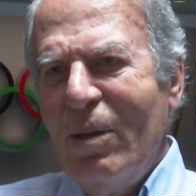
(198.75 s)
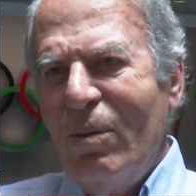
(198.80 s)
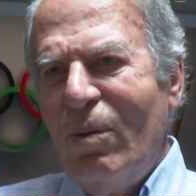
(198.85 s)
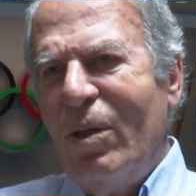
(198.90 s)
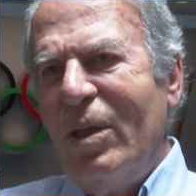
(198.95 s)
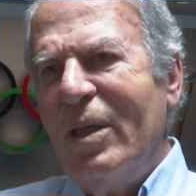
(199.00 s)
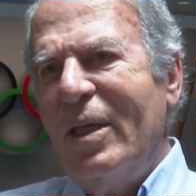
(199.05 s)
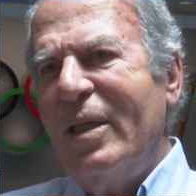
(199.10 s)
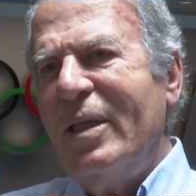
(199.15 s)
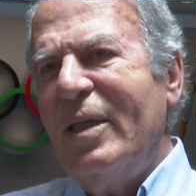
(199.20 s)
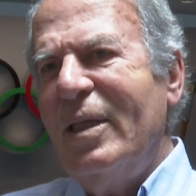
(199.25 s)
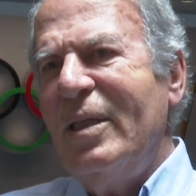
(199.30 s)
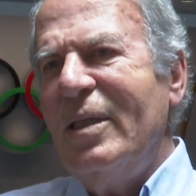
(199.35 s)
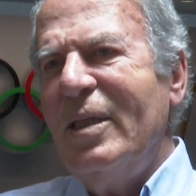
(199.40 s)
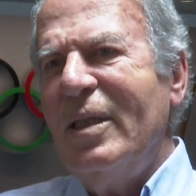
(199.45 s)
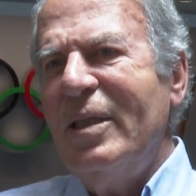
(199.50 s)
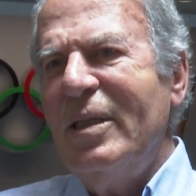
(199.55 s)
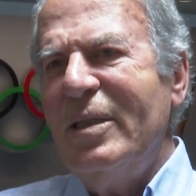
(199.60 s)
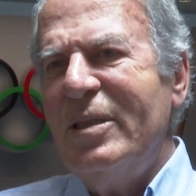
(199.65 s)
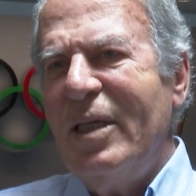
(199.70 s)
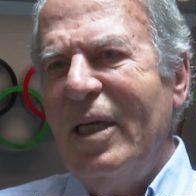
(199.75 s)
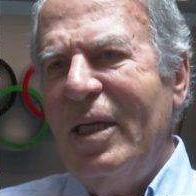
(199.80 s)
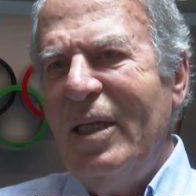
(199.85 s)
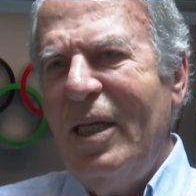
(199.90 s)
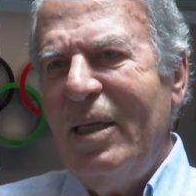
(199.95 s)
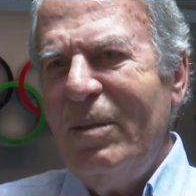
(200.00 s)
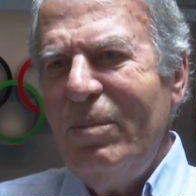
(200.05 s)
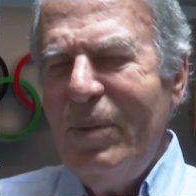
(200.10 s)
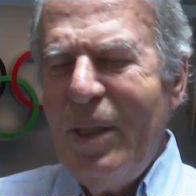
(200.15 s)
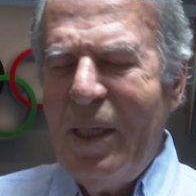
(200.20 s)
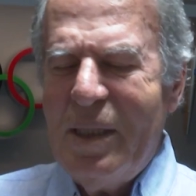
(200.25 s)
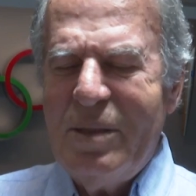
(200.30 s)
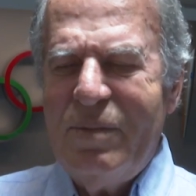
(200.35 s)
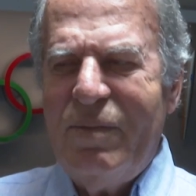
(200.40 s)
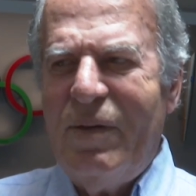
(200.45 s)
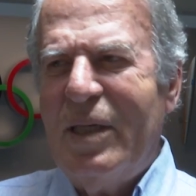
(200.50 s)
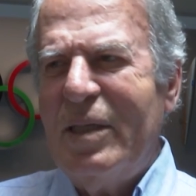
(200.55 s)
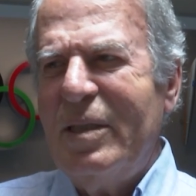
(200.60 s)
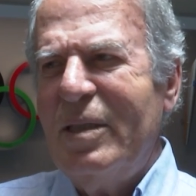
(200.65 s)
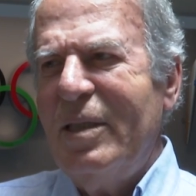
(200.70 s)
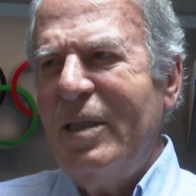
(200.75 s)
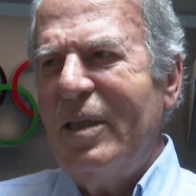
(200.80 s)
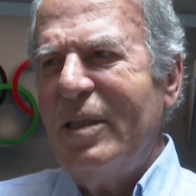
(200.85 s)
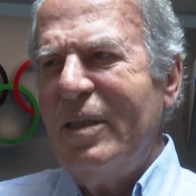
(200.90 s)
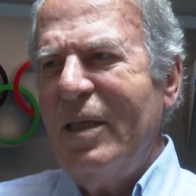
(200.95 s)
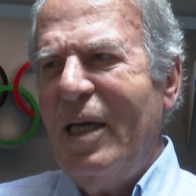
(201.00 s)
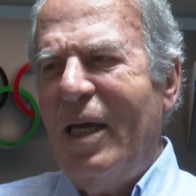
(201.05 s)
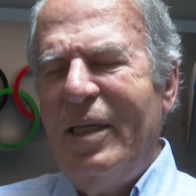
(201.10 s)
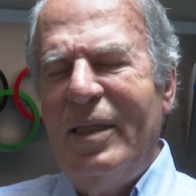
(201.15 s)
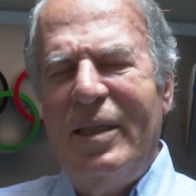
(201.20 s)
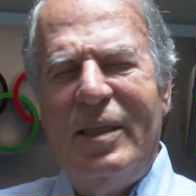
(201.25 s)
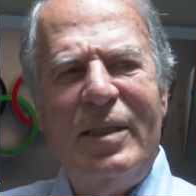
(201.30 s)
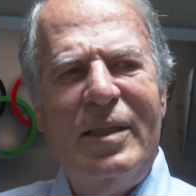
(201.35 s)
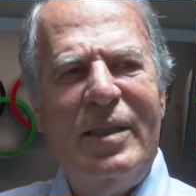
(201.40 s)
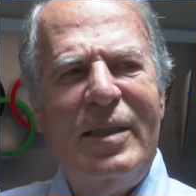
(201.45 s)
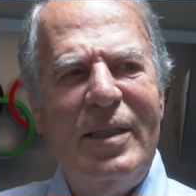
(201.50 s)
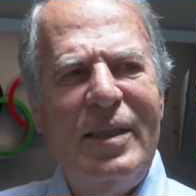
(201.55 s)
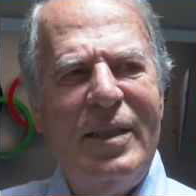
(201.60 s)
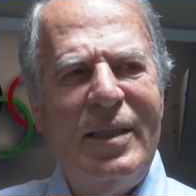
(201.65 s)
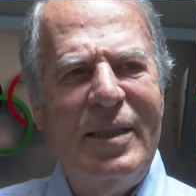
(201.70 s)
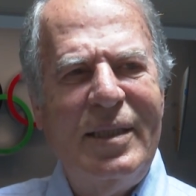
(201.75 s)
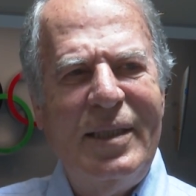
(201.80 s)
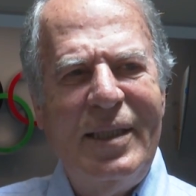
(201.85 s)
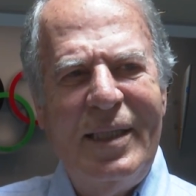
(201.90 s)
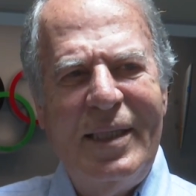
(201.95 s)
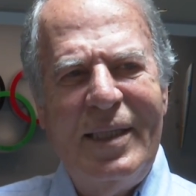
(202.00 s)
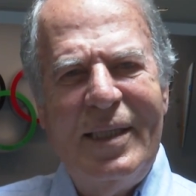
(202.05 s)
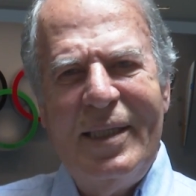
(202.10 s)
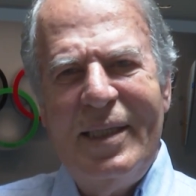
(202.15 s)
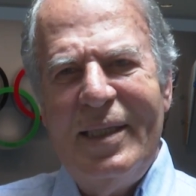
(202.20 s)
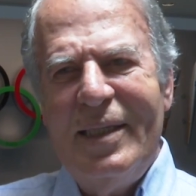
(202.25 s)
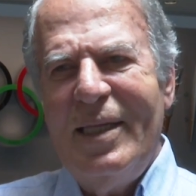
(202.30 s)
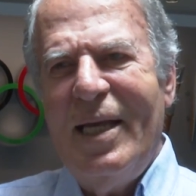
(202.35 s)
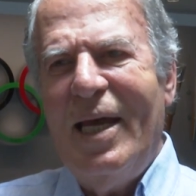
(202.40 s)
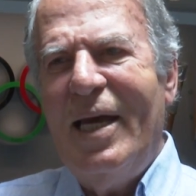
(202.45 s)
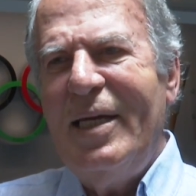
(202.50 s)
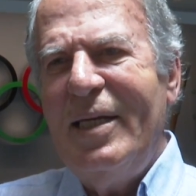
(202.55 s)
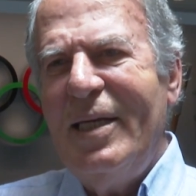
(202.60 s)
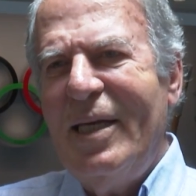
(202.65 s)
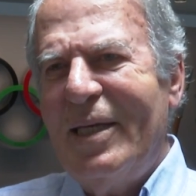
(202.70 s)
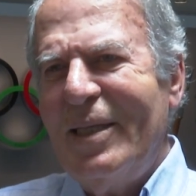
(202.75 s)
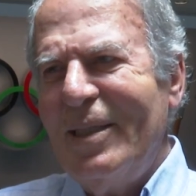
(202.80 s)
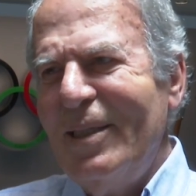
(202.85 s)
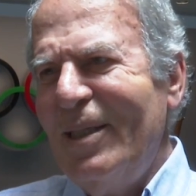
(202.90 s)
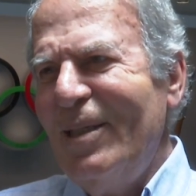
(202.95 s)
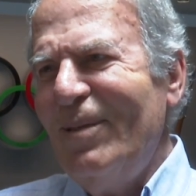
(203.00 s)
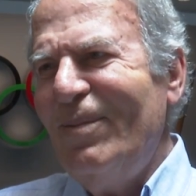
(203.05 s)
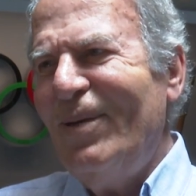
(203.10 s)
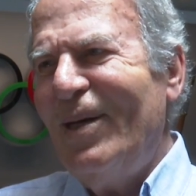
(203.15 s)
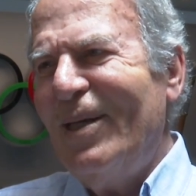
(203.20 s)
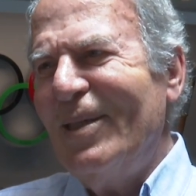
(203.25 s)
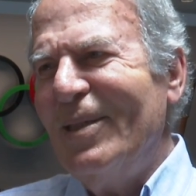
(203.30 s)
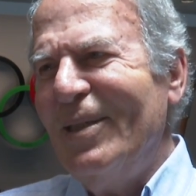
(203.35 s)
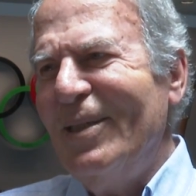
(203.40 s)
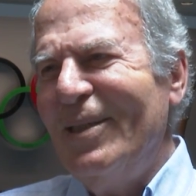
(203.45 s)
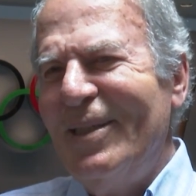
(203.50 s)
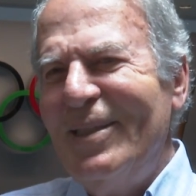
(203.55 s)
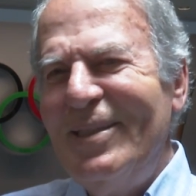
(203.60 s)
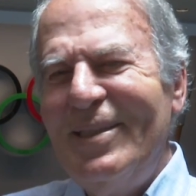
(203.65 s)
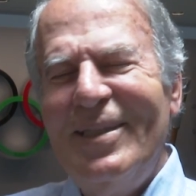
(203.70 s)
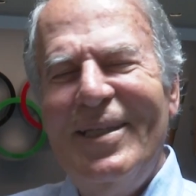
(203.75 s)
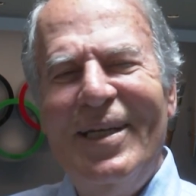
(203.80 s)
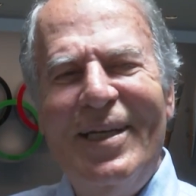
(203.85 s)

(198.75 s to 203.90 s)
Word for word: Oradaki şeyler biraz farklıdır yani değer yargıları farklıdır.